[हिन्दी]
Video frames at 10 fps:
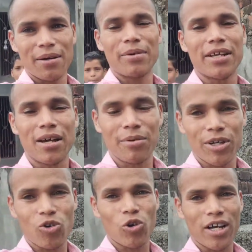क्या मेरे यहाँ पर
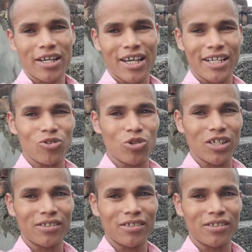क्या हो रहा है क्या नहीं हो रहा